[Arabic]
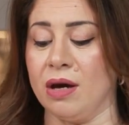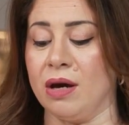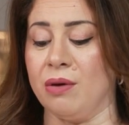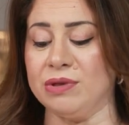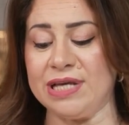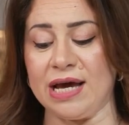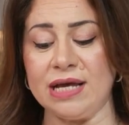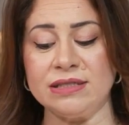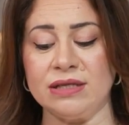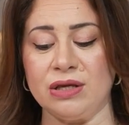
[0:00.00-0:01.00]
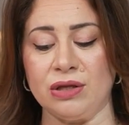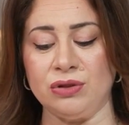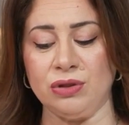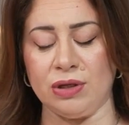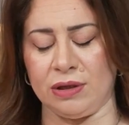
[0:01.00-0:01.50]
وإذا أخذنا
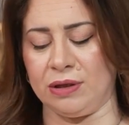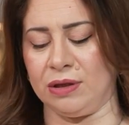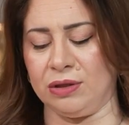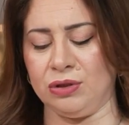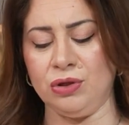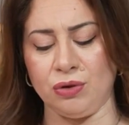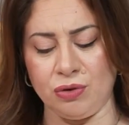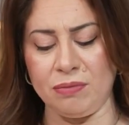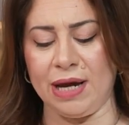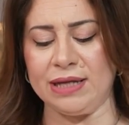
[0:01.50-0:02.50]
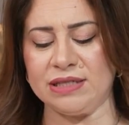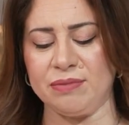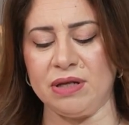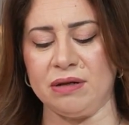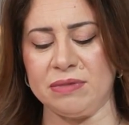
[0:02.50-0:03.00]
آه، نيوم على
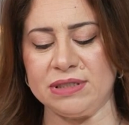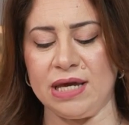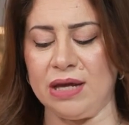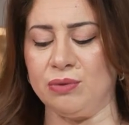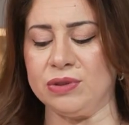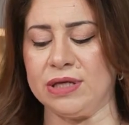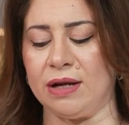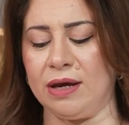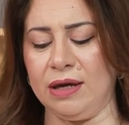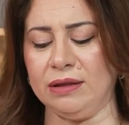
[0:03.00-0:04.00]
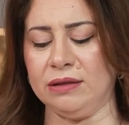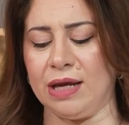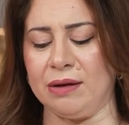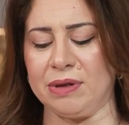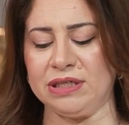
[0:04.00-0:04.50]
سبيل المثال وذا لاين
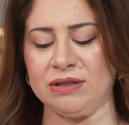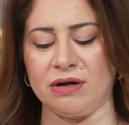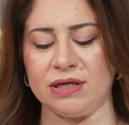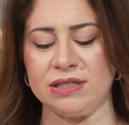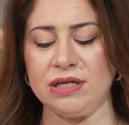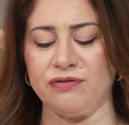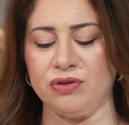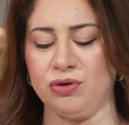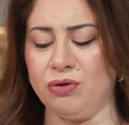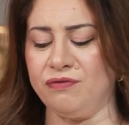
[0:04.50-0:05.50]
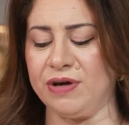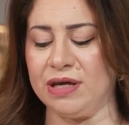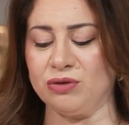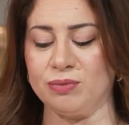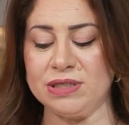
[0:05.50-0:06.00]
المدينة الرئيسية في نيوم
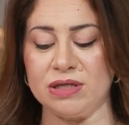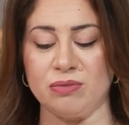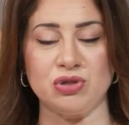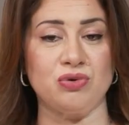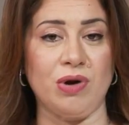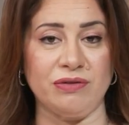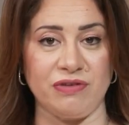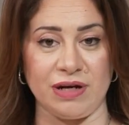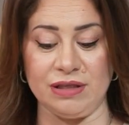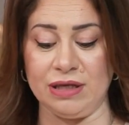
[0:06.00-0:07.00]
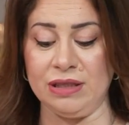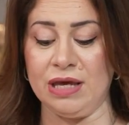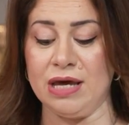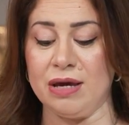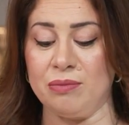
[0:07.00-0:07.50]
فهي تمثل مشروعا فريدا
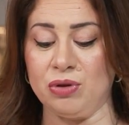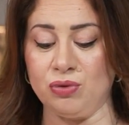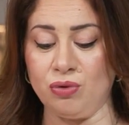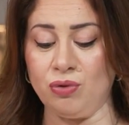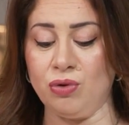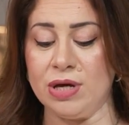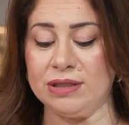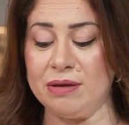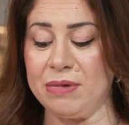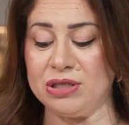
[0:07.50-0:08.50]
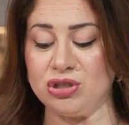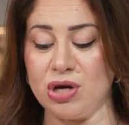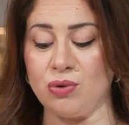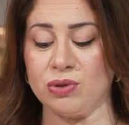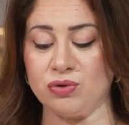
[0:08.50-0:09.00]
من نوعه تم
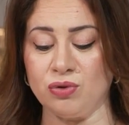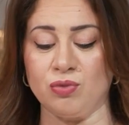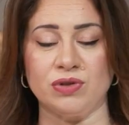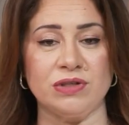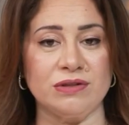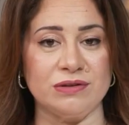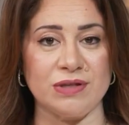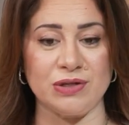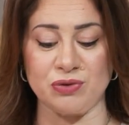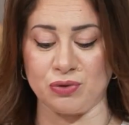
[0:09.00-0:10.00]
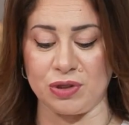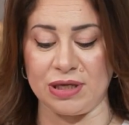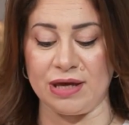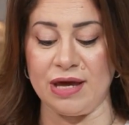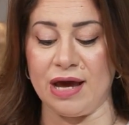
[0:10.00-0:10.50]
إنشاؤه وصولا بواسطة السعودية
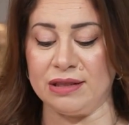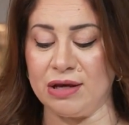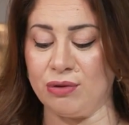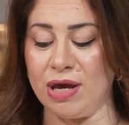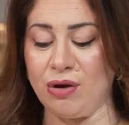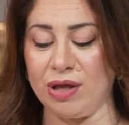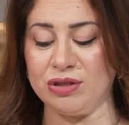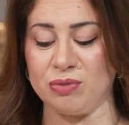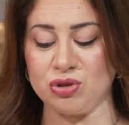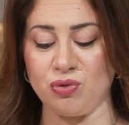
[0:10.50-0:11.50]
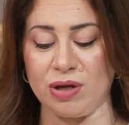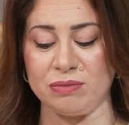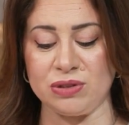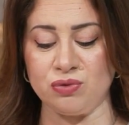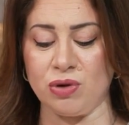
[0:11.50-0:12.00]
إنه لا يعد مشروعا
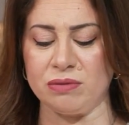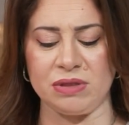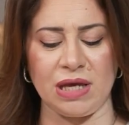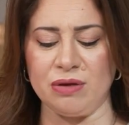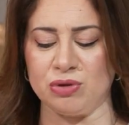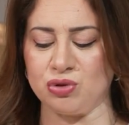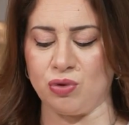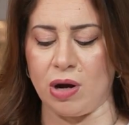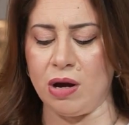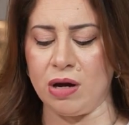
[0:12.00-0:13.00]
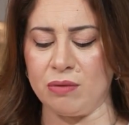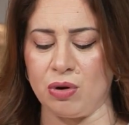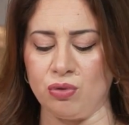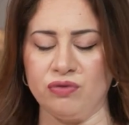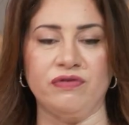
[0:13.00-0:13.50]
منسوخا من أي مشروع آخر
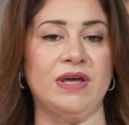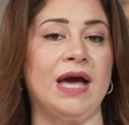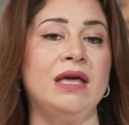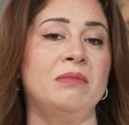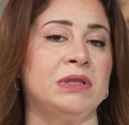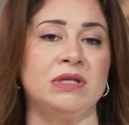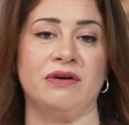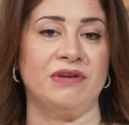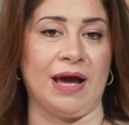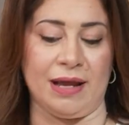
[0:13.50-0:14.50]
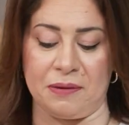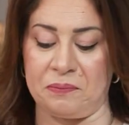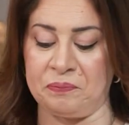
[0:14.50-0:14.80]
موجود في أي منطقة في العالم